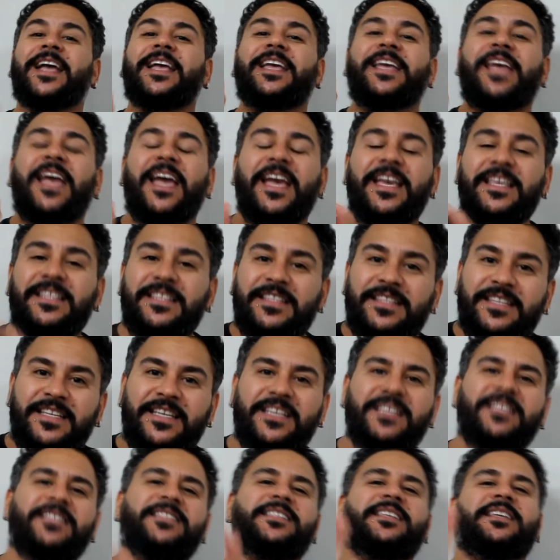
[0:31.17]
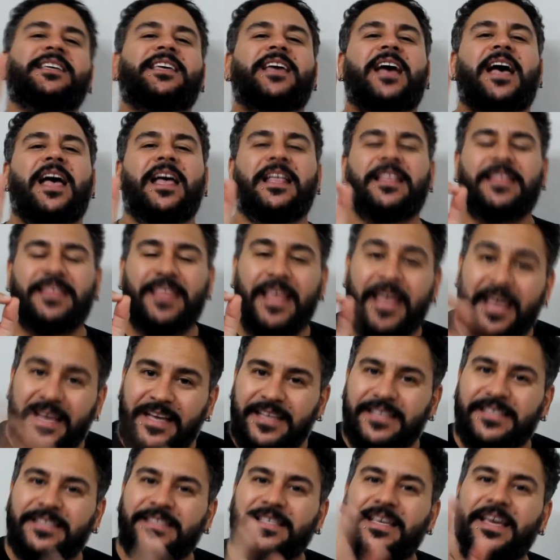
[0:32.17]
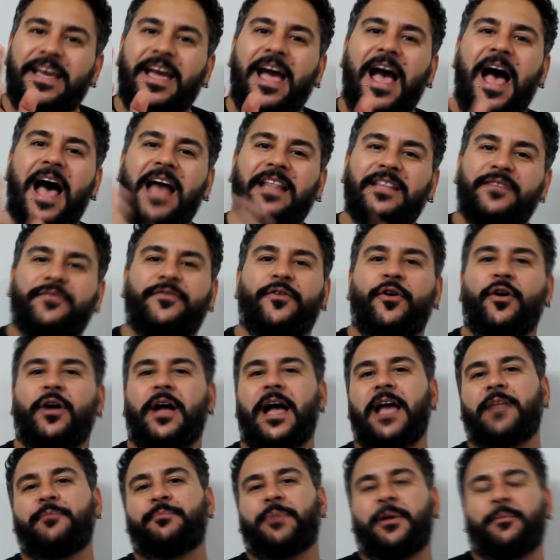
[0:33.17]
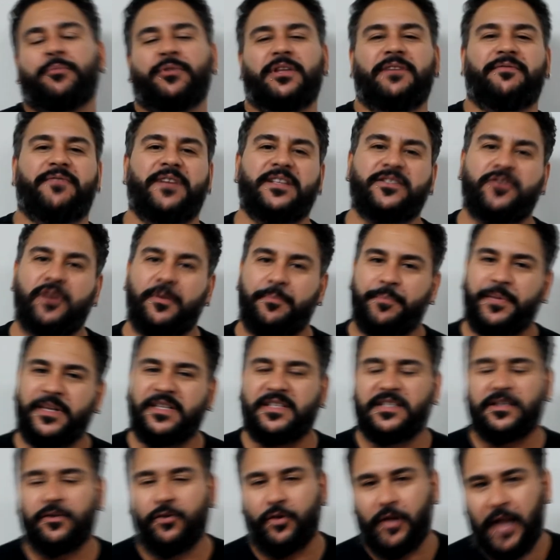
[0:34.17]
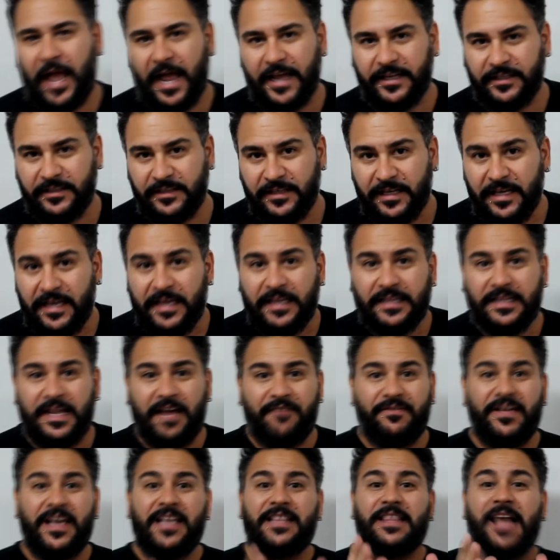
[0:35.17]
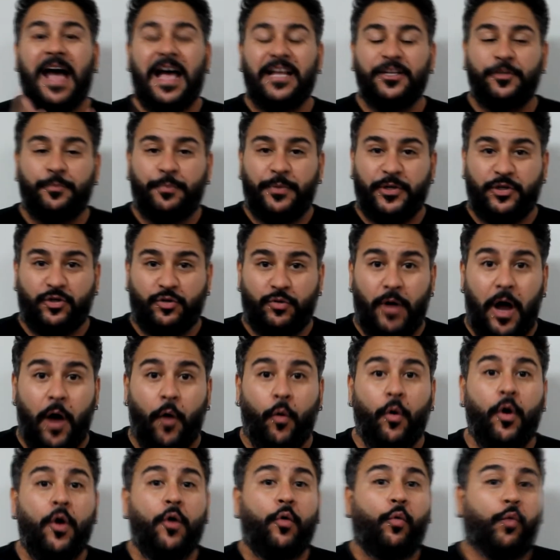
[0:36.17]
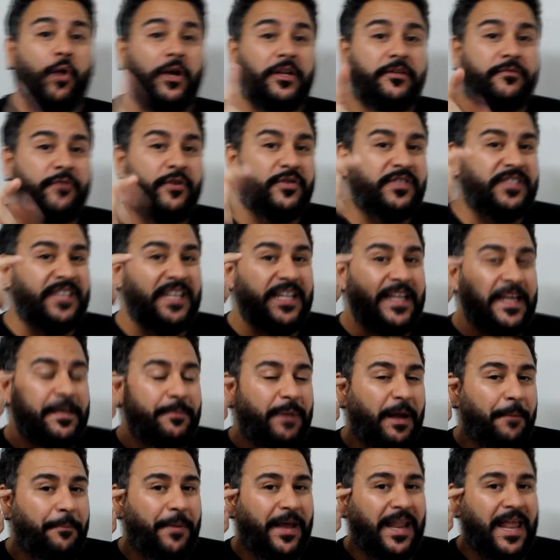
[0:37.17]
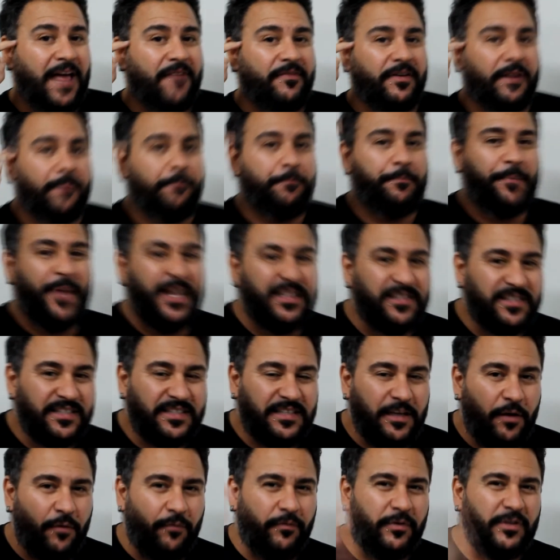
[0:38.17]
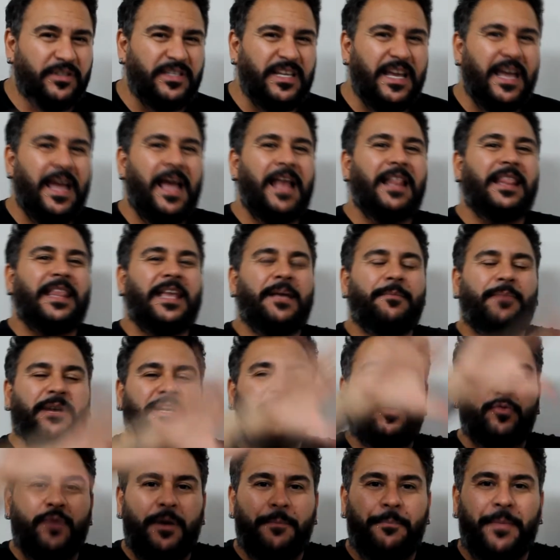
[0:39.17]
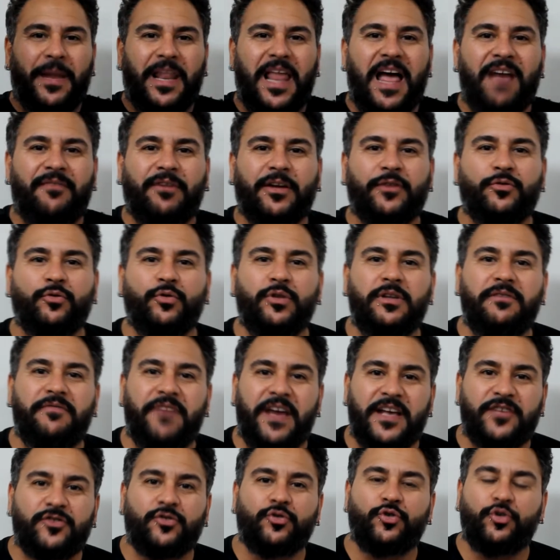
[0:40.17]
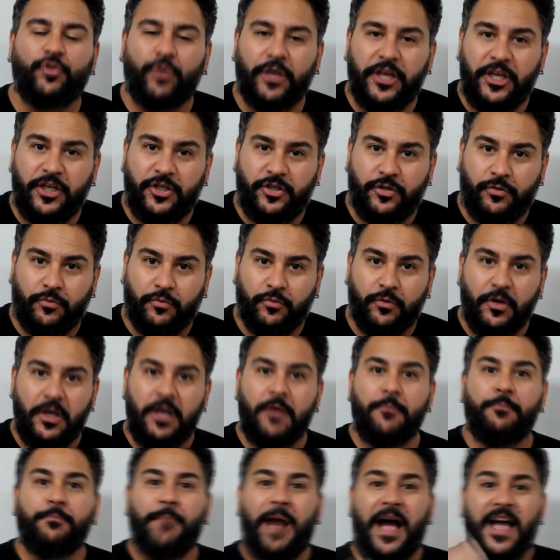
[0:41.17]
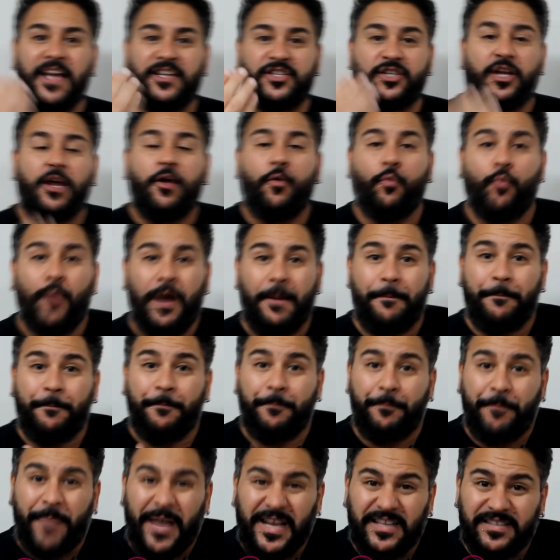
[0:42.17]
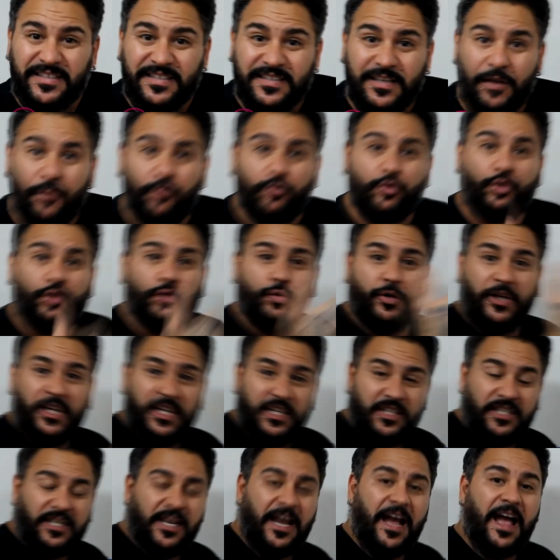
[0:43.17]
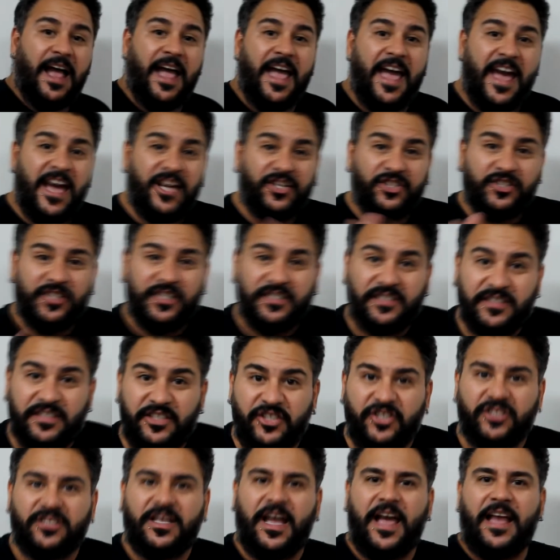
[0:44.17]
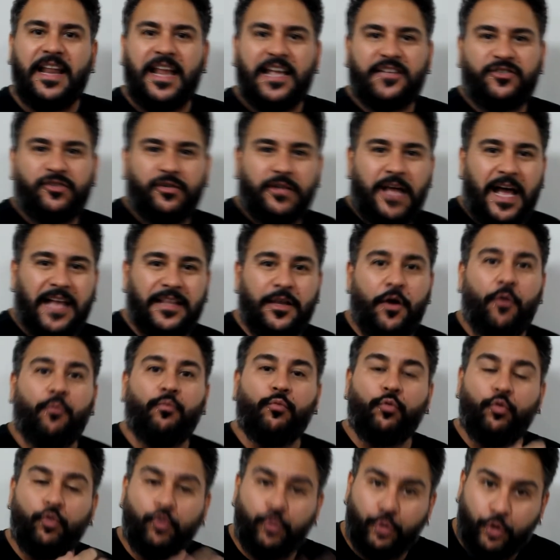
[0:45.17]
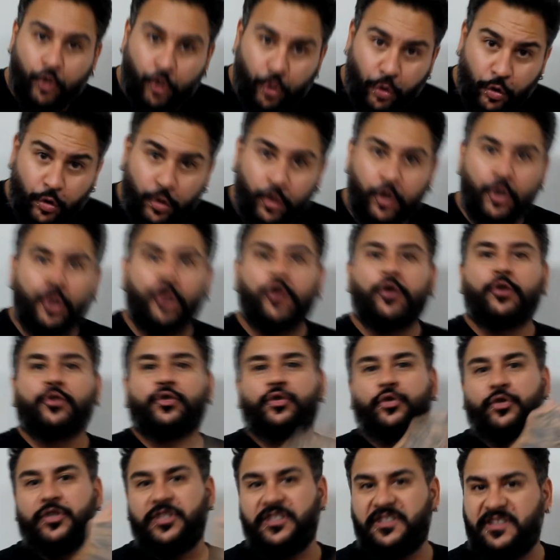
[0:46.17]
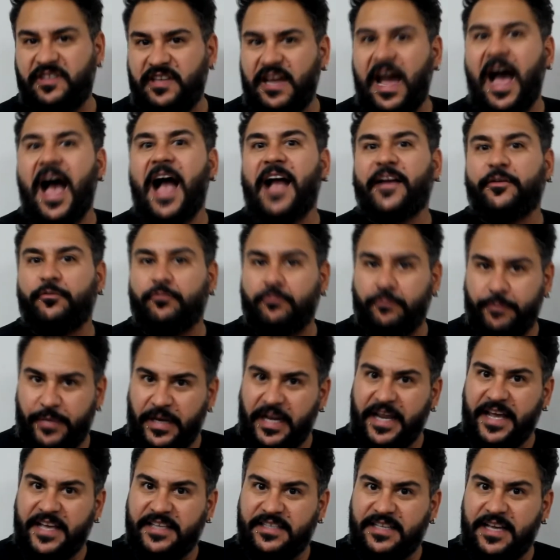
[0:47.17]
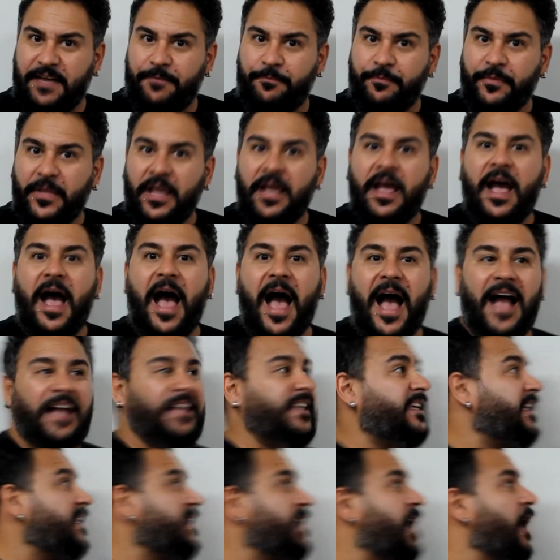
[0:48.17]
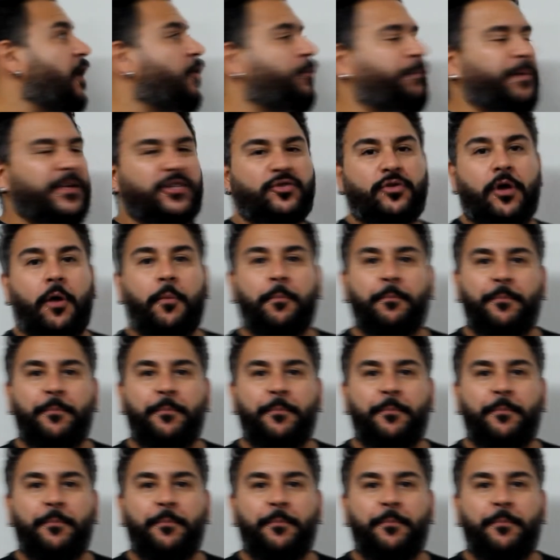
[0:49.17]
Quem disse que é, tem que ser advogado para poder fazer uma petição online? Na verdade, pessoal, quando você lembra a palavra petição, você lembra de uma palavra do universo jurídico. Mas uma petição jurídica, esta sim está relacionada ao mundo judiciário, beleza? Aqui não, pessoal.